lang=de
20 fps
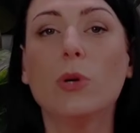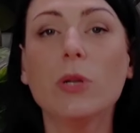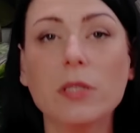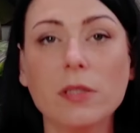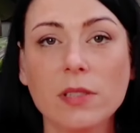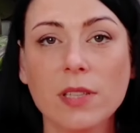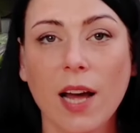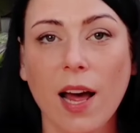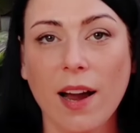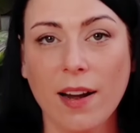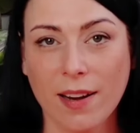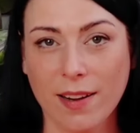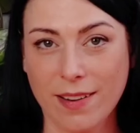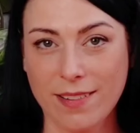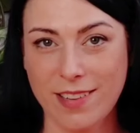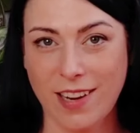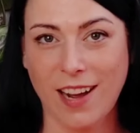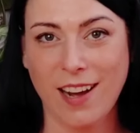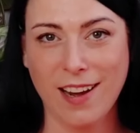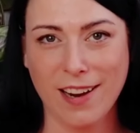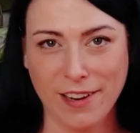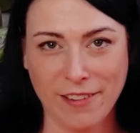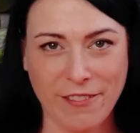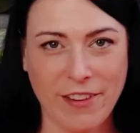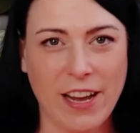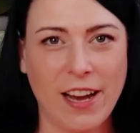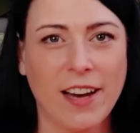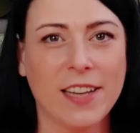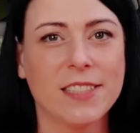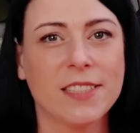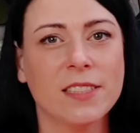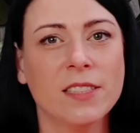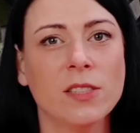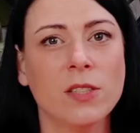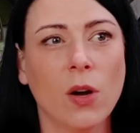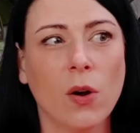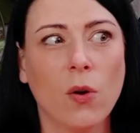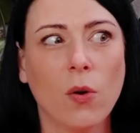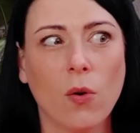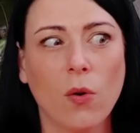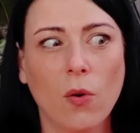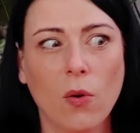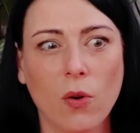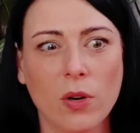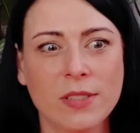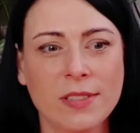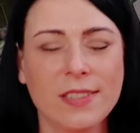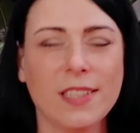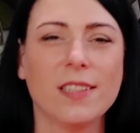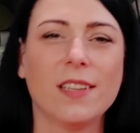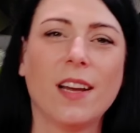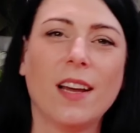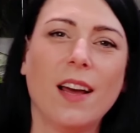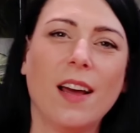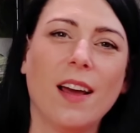müssen rangetragen werden und